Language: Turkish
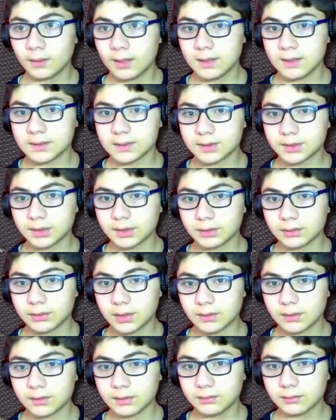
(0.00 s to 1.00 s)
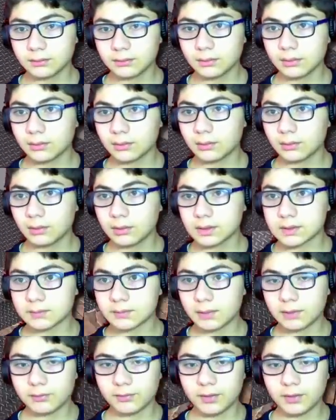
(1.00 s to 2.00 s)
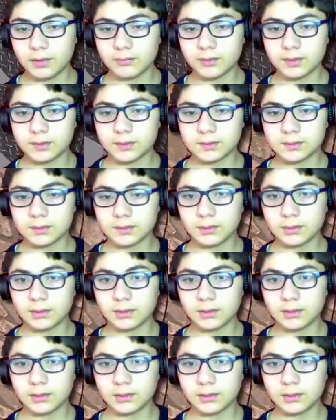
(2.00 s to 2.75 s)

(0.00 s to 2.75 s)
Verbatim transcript: Laser Generator uh, is my favorite